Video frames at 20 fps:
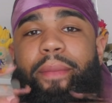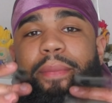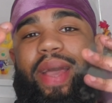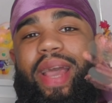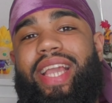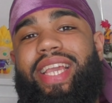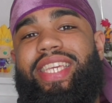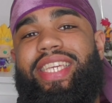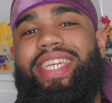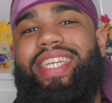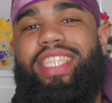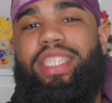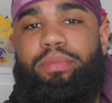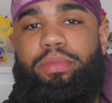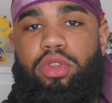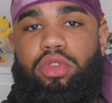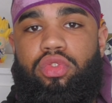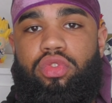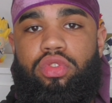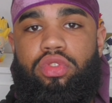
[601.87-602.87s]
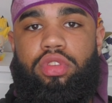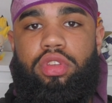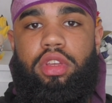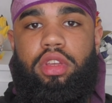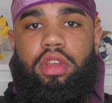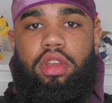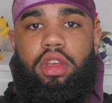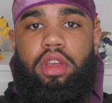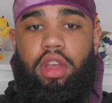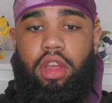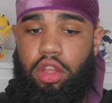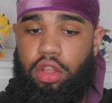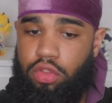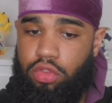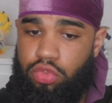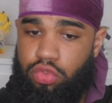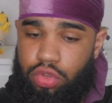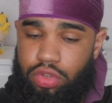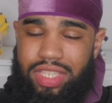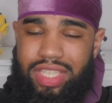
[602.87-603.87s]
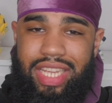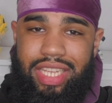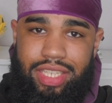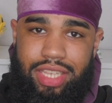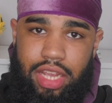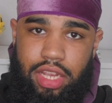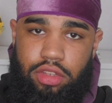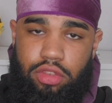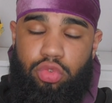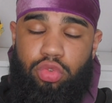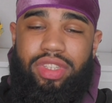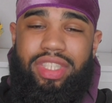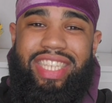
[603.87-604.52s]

après 15 minutes de, séchage, de